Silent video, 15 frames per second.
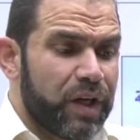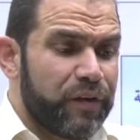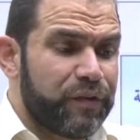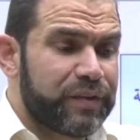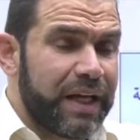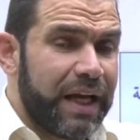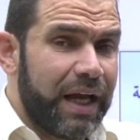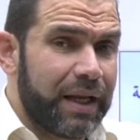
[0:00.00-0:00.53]

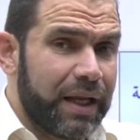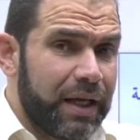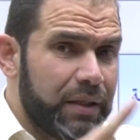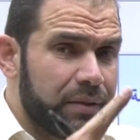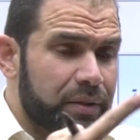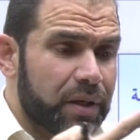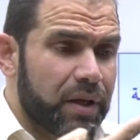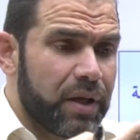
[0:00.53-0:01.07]

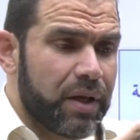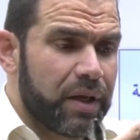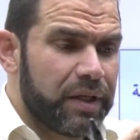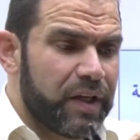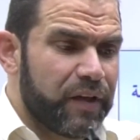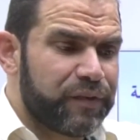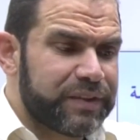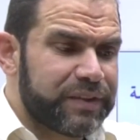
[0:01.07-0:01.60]
افتعل
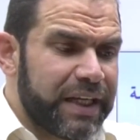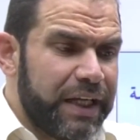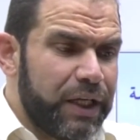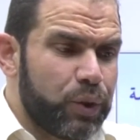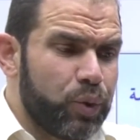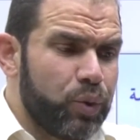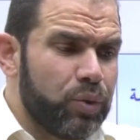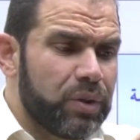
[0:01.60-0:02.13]

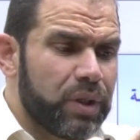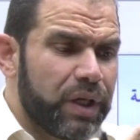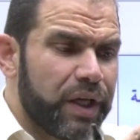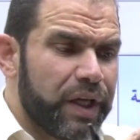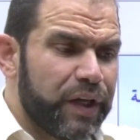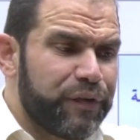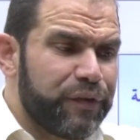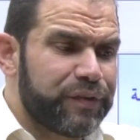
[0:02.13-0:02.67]
يفتعل
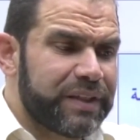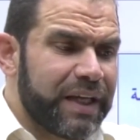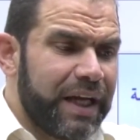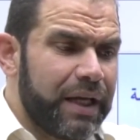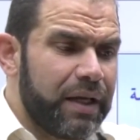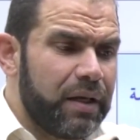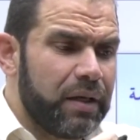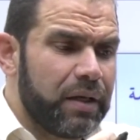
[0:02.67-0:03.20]

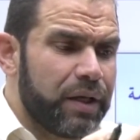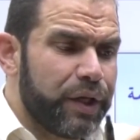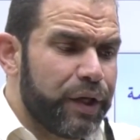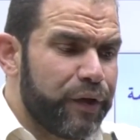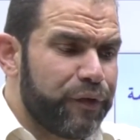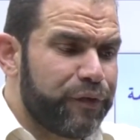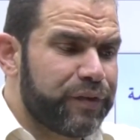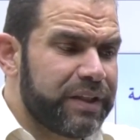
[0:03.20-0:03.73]
افتعل
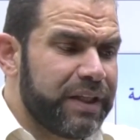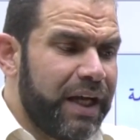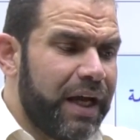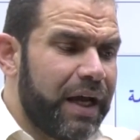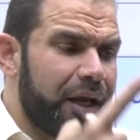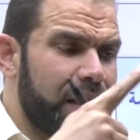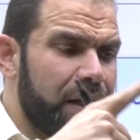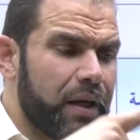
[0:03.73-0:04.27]

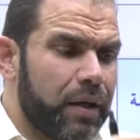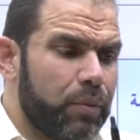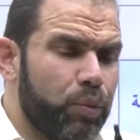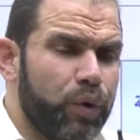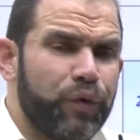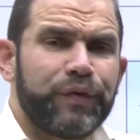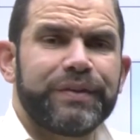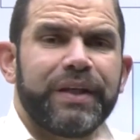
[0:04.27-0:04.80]
افتعال
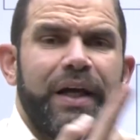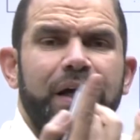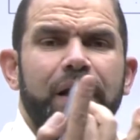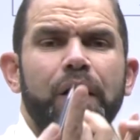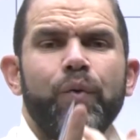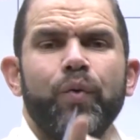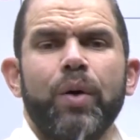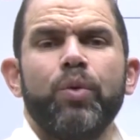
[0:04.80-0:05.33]

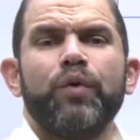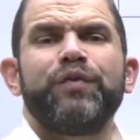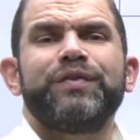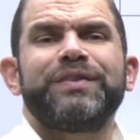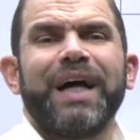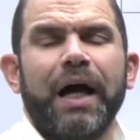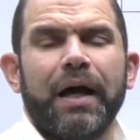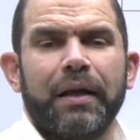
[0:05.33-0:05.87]
مفتعل
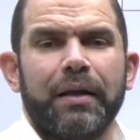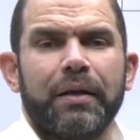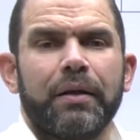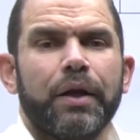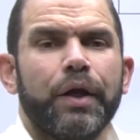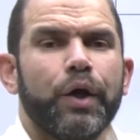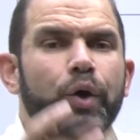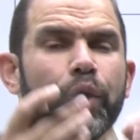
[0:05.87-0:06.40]
ومفتعل
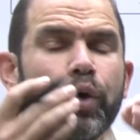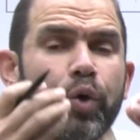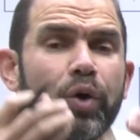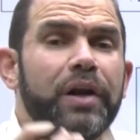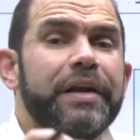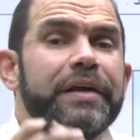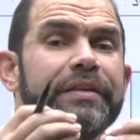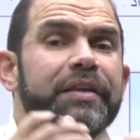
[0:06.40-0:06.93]

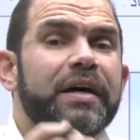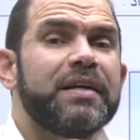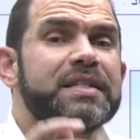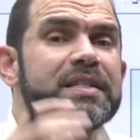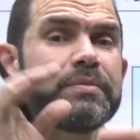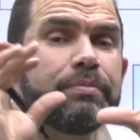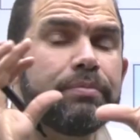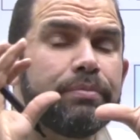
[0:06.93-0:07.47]
كل
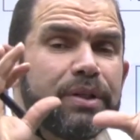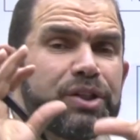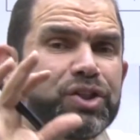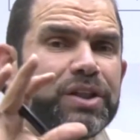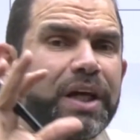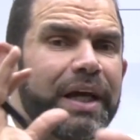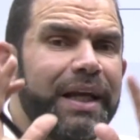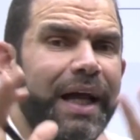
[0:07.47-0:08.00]
الدرس
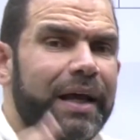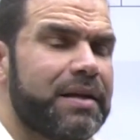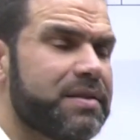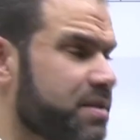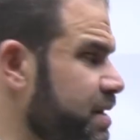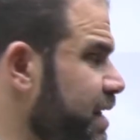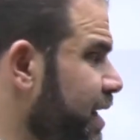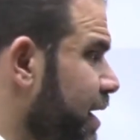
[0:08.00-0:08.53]
بيشتغل على
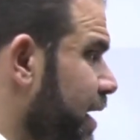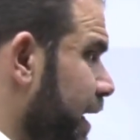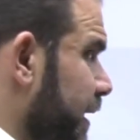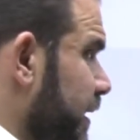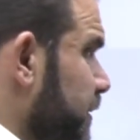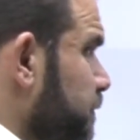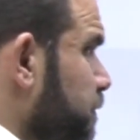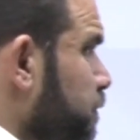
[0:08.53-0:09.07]
الصيغه هاي